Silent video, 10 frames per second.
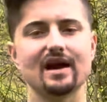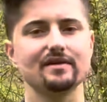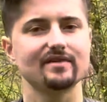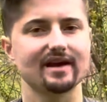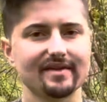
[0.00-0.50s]

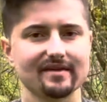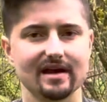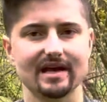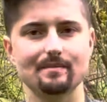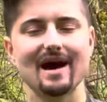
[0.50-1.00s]
die wir ganz
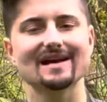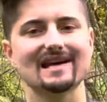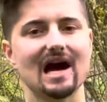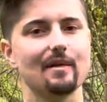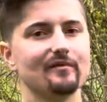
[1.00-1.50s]
gerne
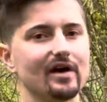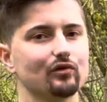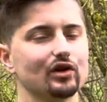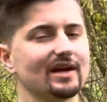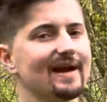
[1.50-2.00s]
gemacht haben, war so
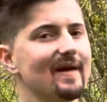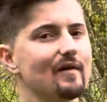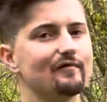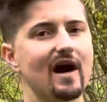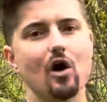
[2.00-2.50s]
eine kleine
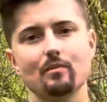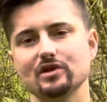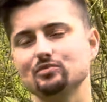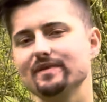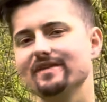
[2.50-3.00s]
Erfahrung
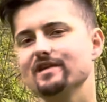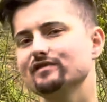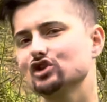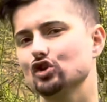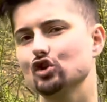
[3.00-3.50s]
mit
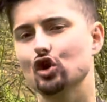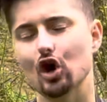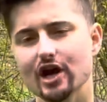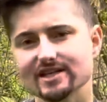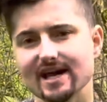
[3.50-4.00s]
spezifischen
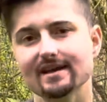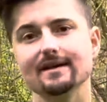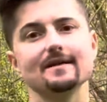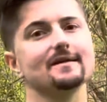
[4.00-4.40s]
Kräutern.